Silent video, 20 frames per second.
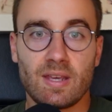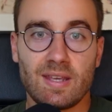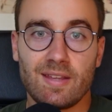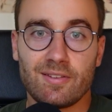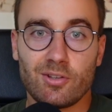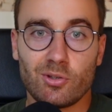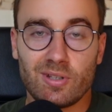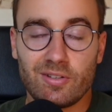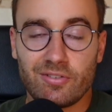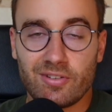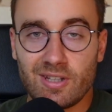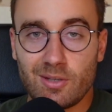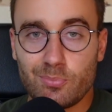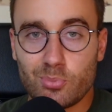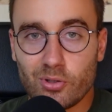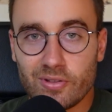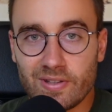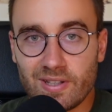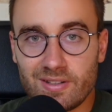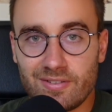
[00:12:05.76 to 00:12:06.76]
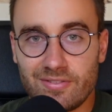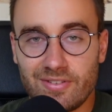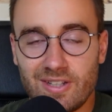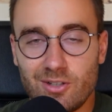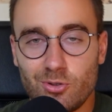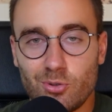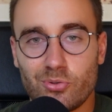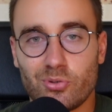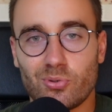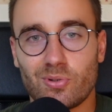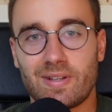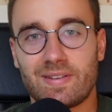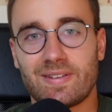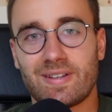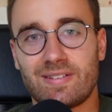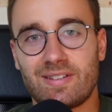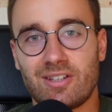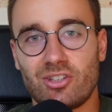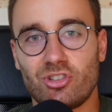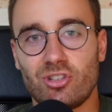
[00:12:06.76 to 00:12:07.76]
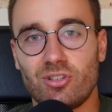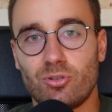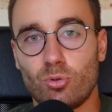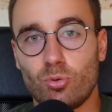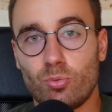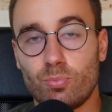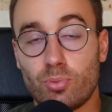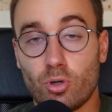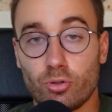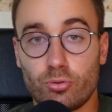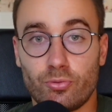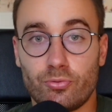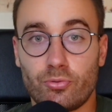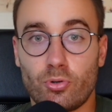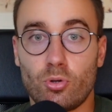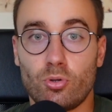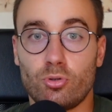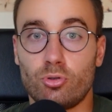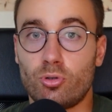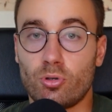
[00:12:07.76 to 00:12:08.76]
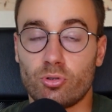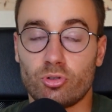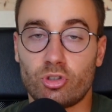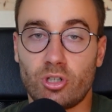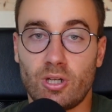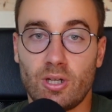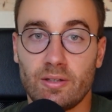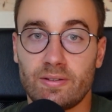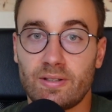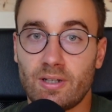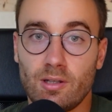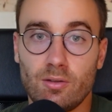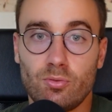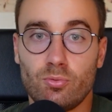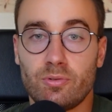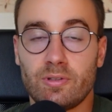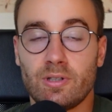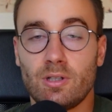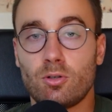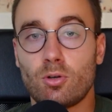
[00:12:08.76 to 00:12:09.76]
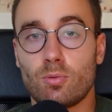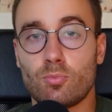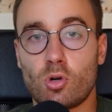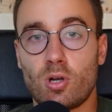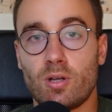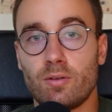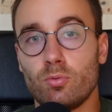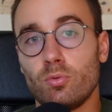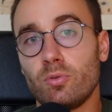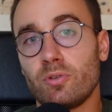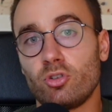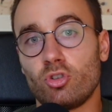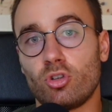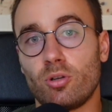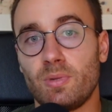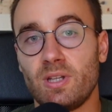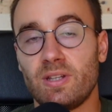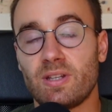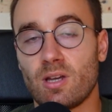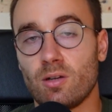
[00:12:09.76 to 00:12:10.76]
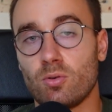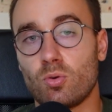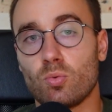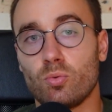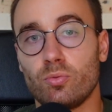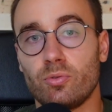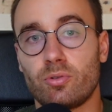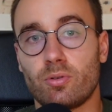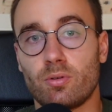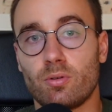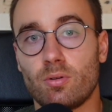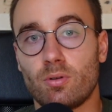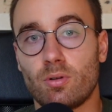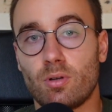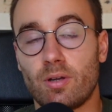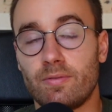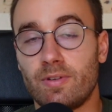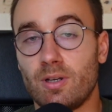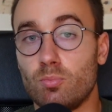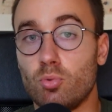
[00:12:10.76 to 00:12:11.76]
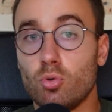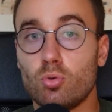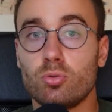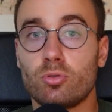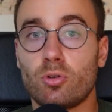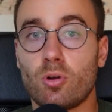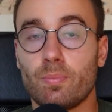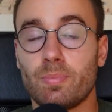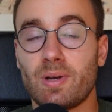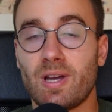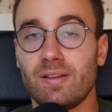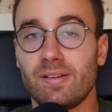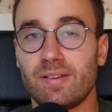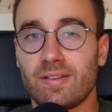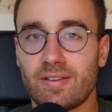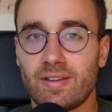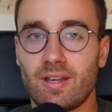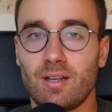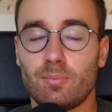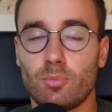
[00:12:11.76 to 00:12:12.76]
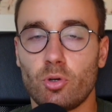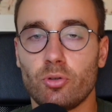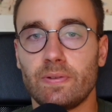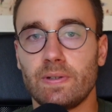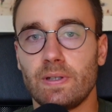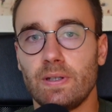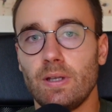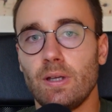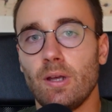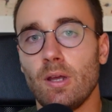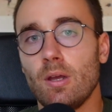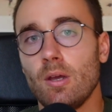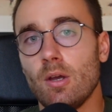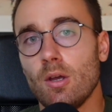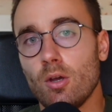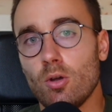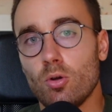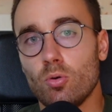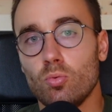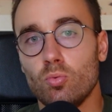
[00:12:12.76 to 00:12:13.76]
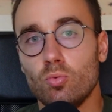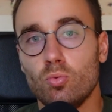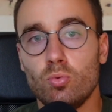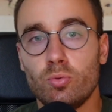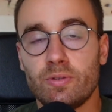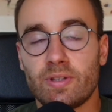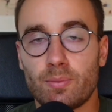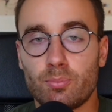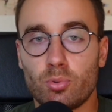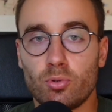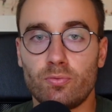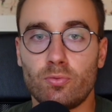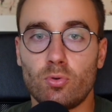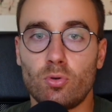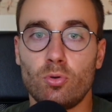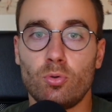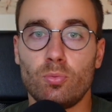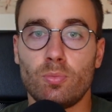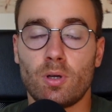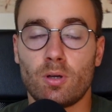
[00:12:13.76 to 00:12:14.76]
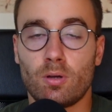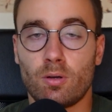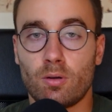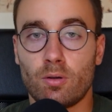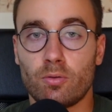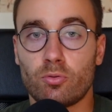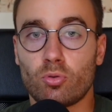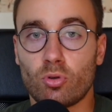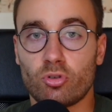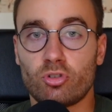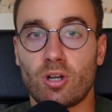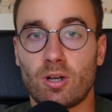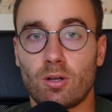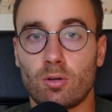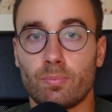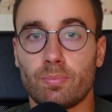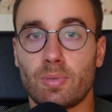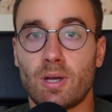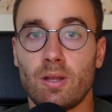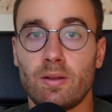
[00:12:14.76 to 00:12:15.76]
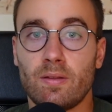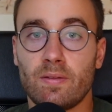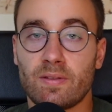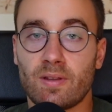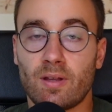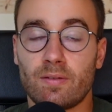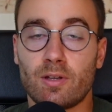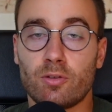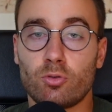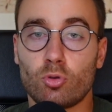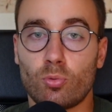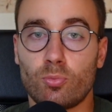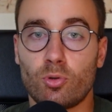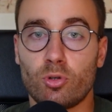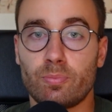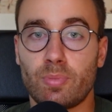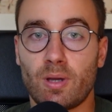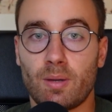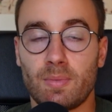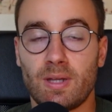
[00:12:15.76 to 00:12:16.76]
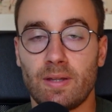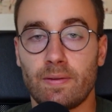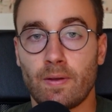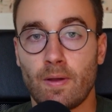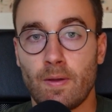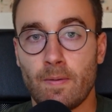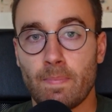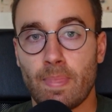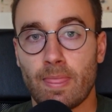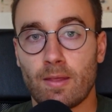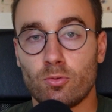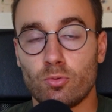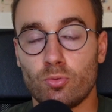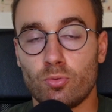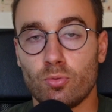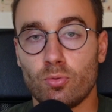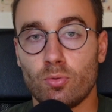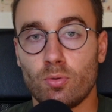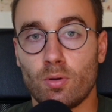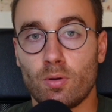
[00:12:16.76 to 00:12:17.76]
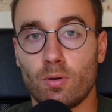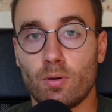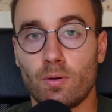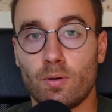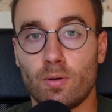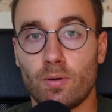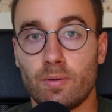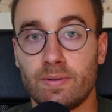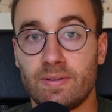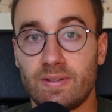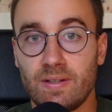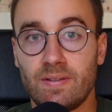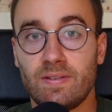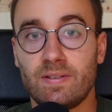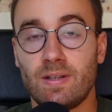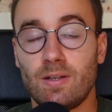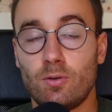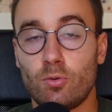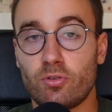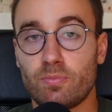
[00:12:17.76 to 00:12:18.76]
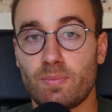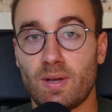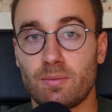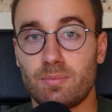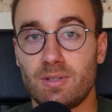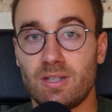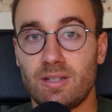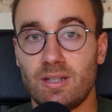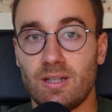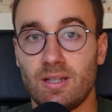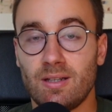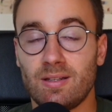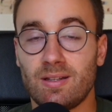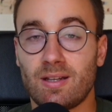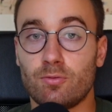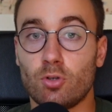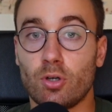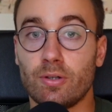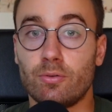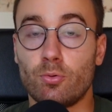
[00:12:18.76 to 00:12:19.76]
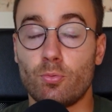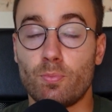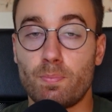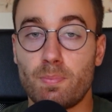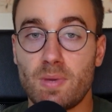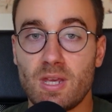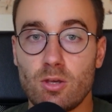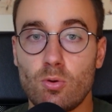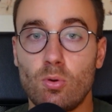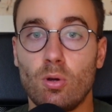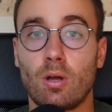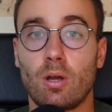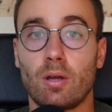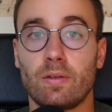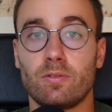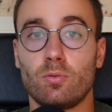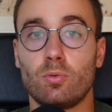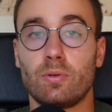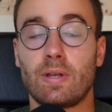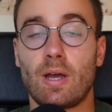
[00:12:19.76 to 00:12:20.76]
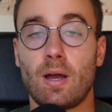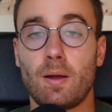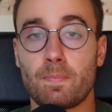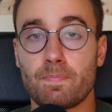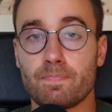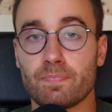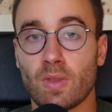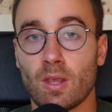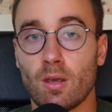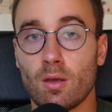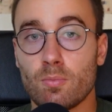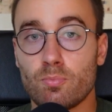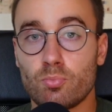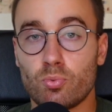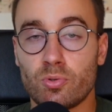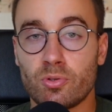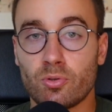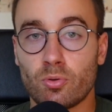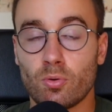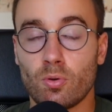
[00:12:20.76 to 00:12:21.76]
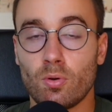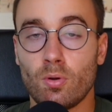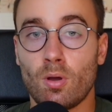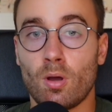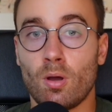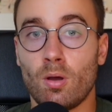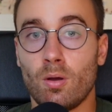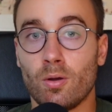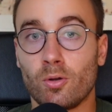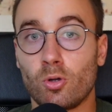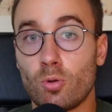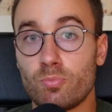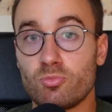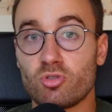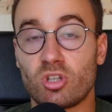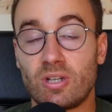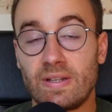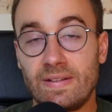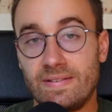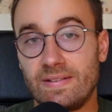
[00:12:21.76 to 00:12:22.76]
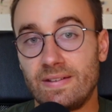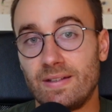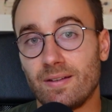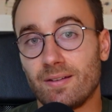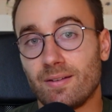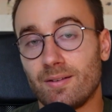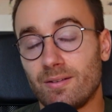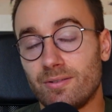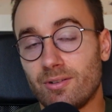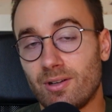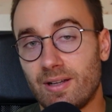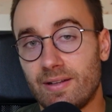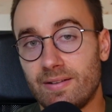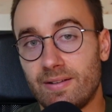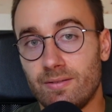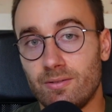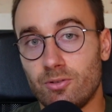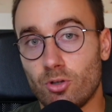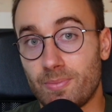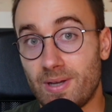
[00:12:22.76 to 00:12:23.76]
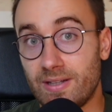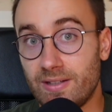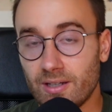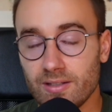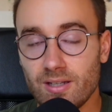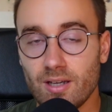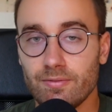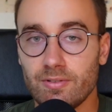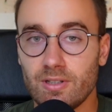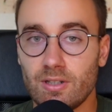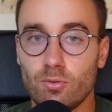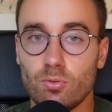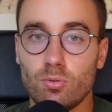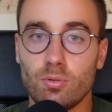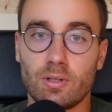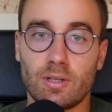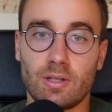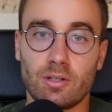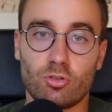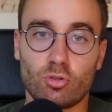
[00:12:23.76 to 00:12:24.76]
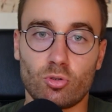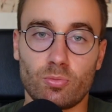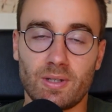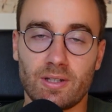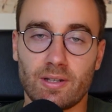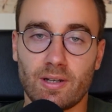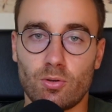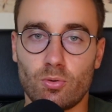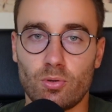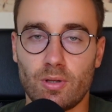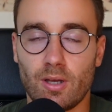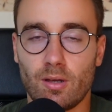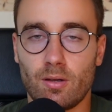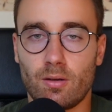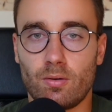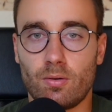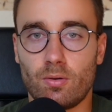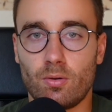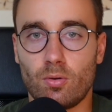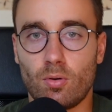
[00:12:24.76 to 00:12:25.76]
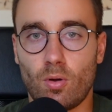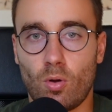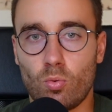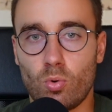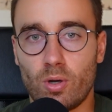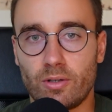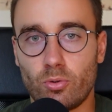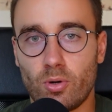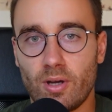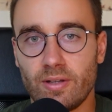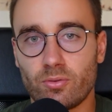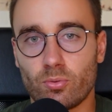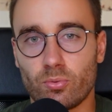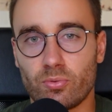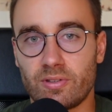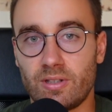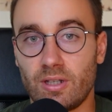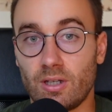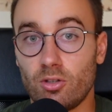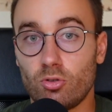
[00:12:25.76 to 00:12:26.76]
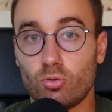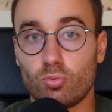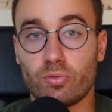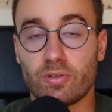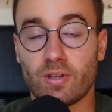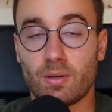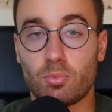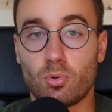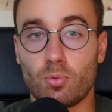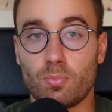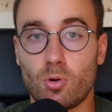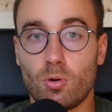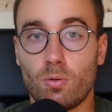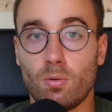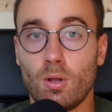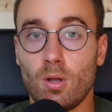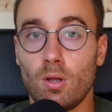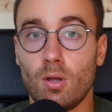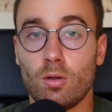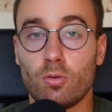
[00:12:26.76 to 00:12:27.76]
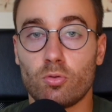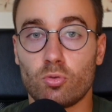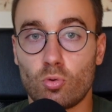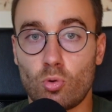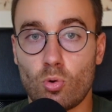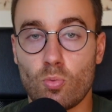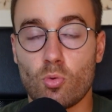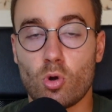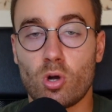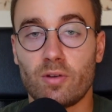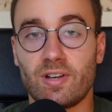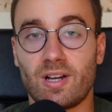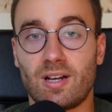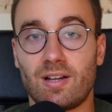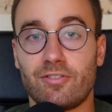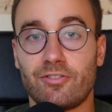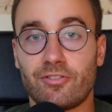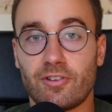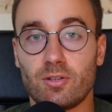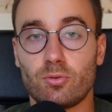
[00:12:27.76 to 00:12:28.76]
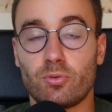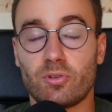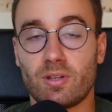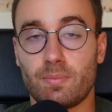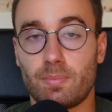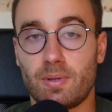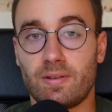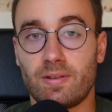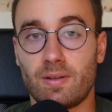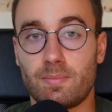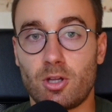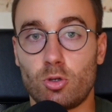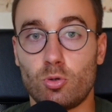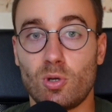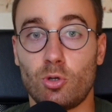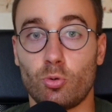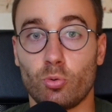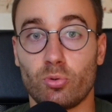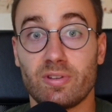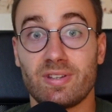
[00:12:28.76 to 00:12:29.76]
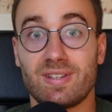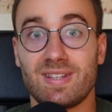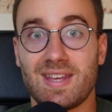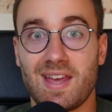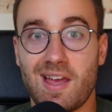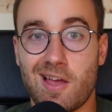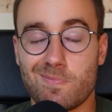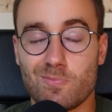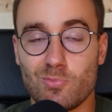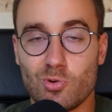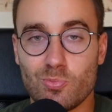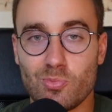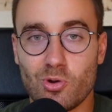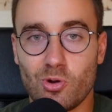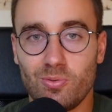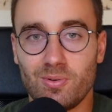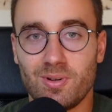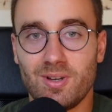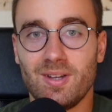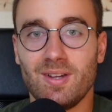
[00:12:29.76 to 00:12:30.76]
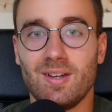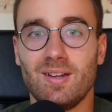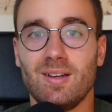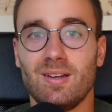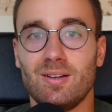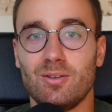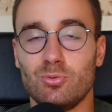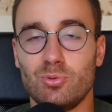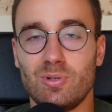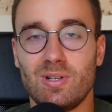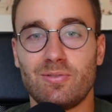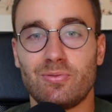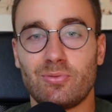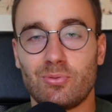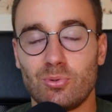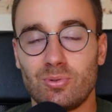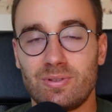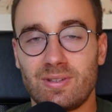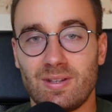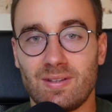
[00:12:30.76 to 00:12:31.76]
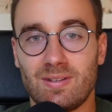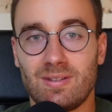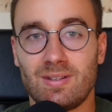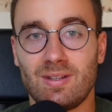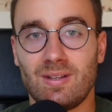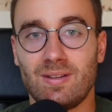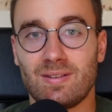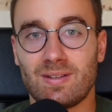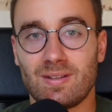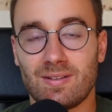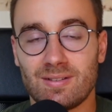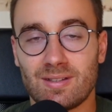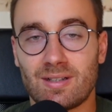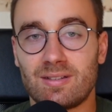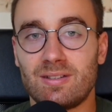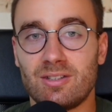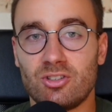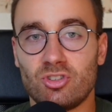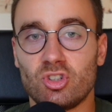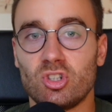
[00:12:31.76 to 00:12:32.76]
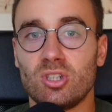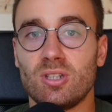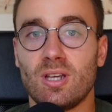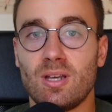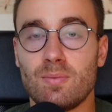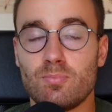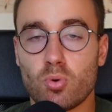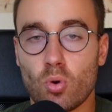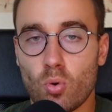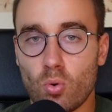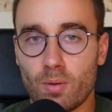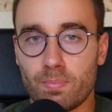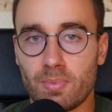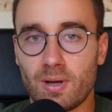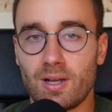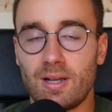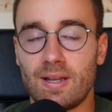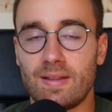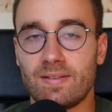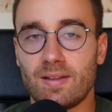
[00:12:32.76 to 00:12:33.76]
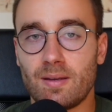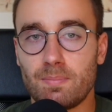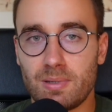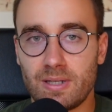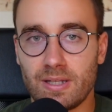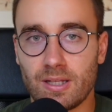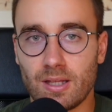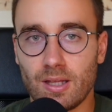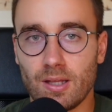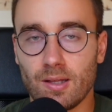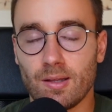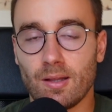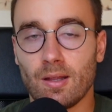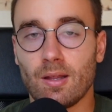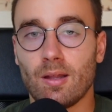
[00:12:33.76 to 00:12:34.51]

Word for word: y est, c'en est fini pour cette vidéo sur les stratégies de portefeuille d'enchères. Très utile, comme on l'a vu, si jamais tu as un compte euh, avec beaucoup de campagnes segmentées ou tu as peu de volume euh, sur chaque campagne, ça va sûrement te permettre de euh, tester le smart bidding, d'avoir de meilleurs résultats, puisque euh, comme je l'ai dit dans, dans, ma dernière vidéo, et je te mettrai le lien en haut à droite, on se dirige tout simplement, selon moi, vers la fin du CPC manuel. Donc s'il y a un moment où il faut tester ces stratégies et pourquoi pas les appliquer